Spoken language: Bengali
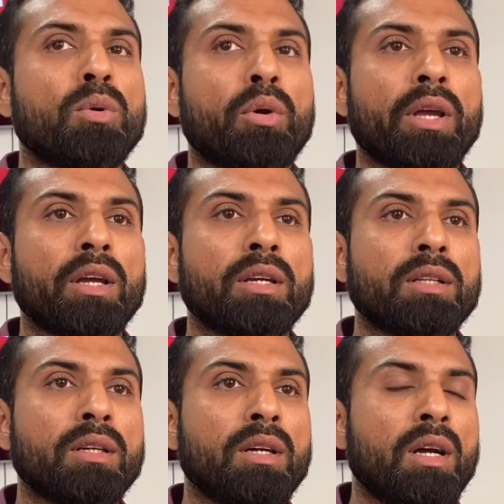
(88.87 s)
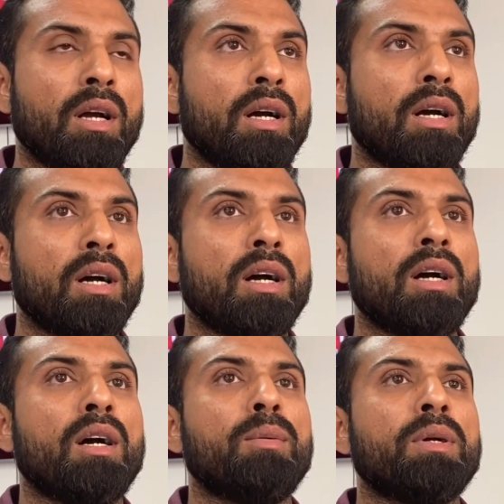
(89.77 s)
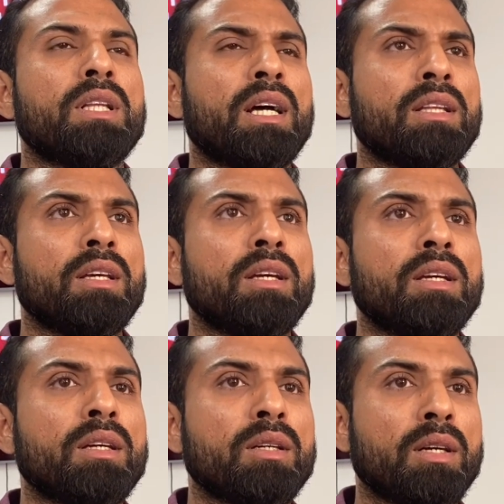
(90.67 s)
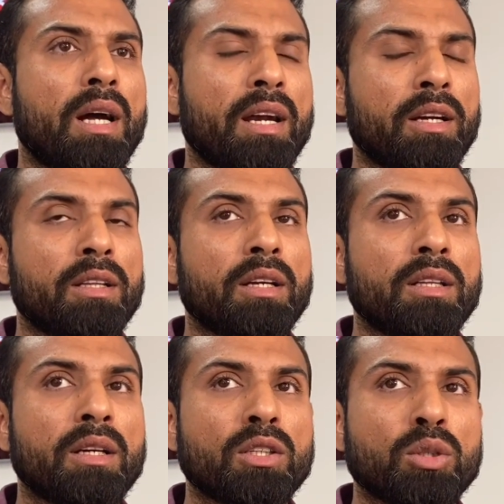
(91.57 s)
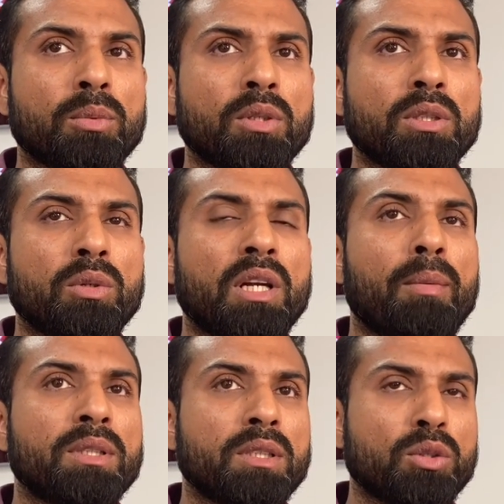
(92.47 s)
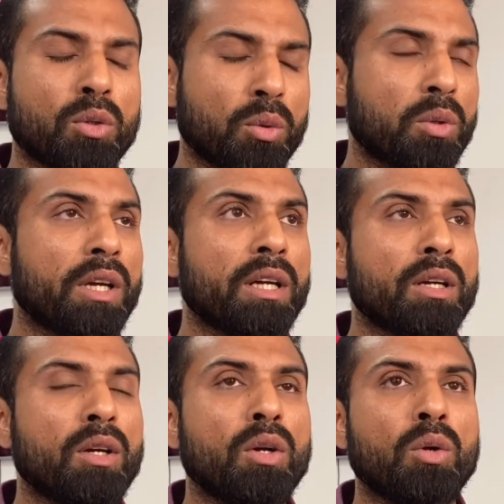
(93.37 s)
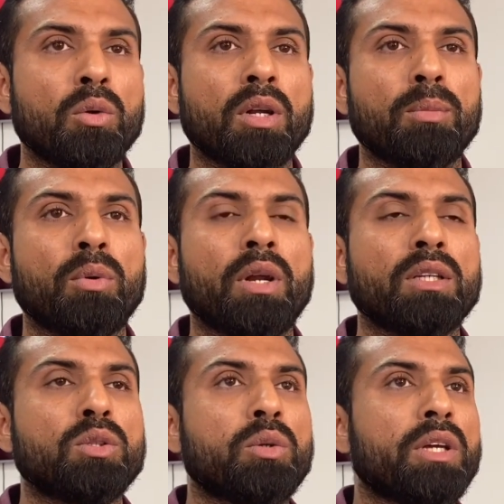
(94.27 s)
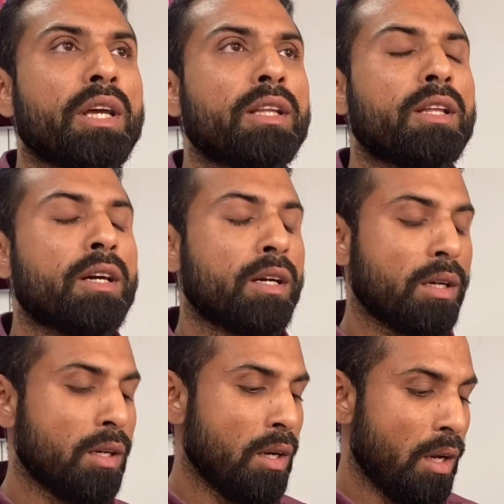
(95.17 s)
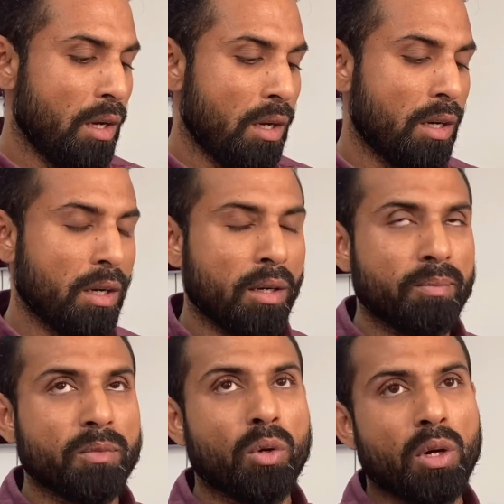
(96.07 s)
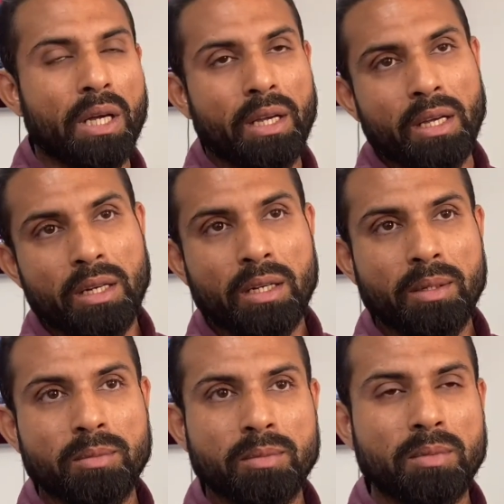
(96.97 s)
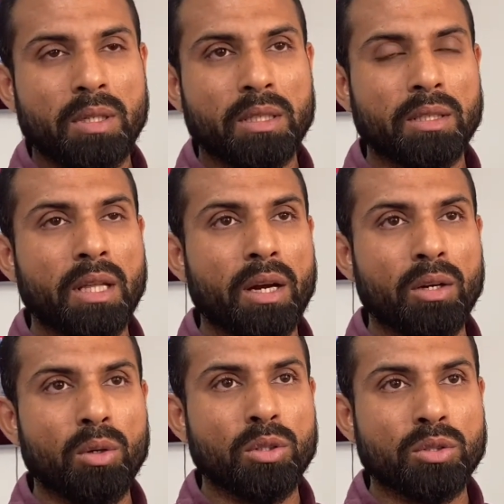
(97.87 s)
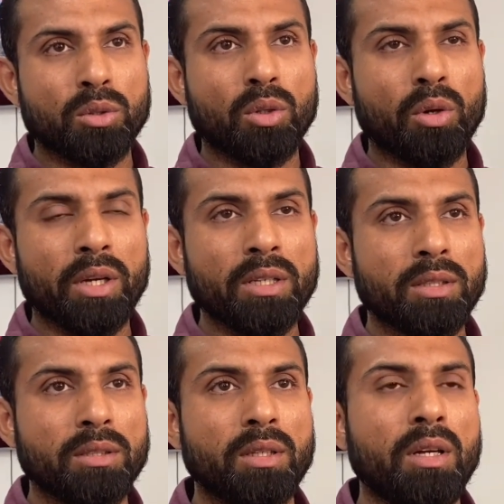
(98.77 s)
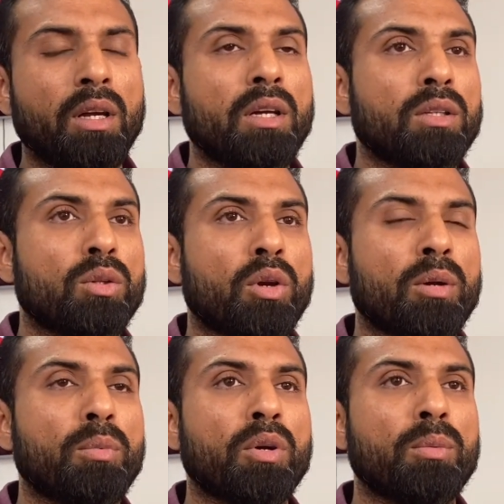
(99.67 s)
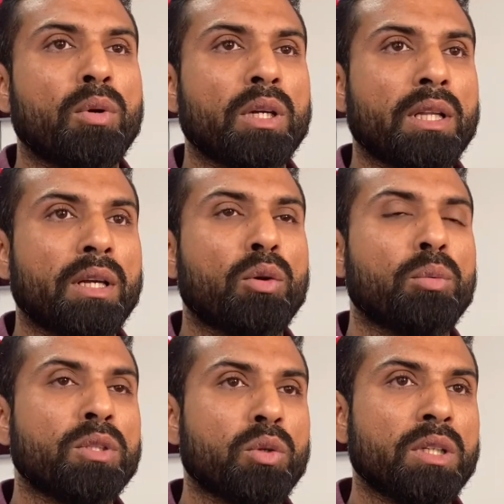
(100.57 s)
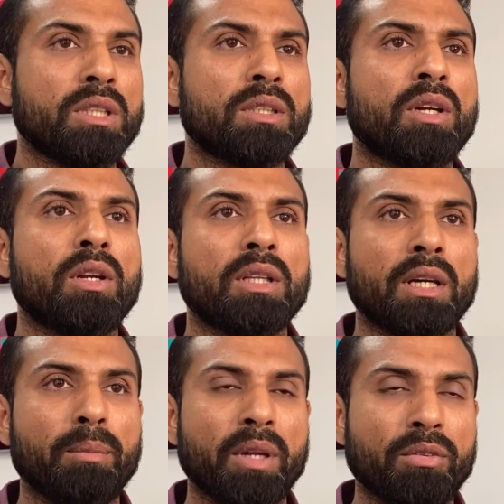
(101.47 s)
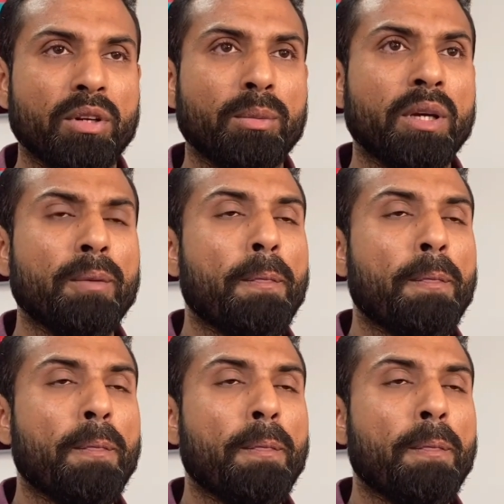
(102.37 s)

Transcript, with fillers: পরে আমার দাদি আড়াইটা থেকে তিনটার সময় উনি নামাজের জন্য উঠে ওঠার পরে একজন গিয়ে তার গলায় এখানে একটা ধারালো অস্ত্র ধরে ধরার পরে বলে তাকে রুমে চলে যেতে নাহলে তাকে মেরে ফেলবে